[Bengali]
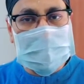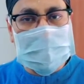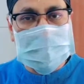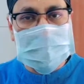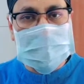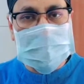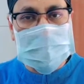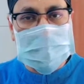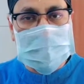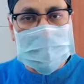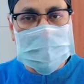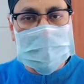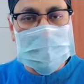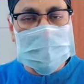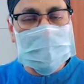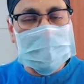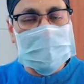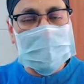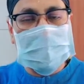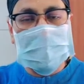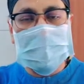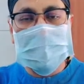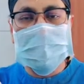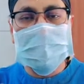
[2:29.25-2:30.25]
ফলো করবেন
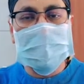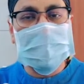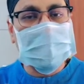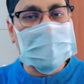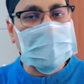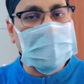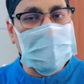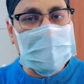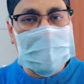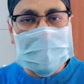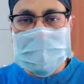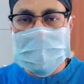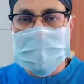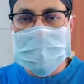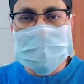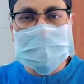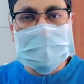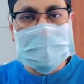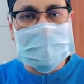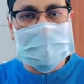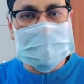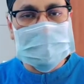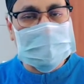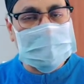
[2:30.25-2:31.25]
নাহলে আমার কায়াকাল
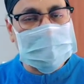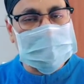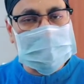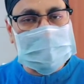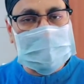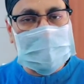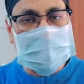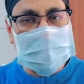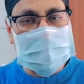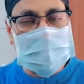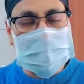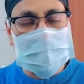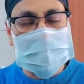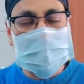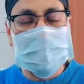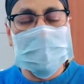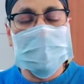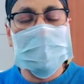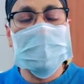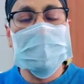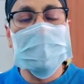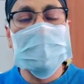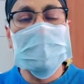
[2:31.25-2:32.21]
চ্যানেল সাবস্ক্রাইব করবেন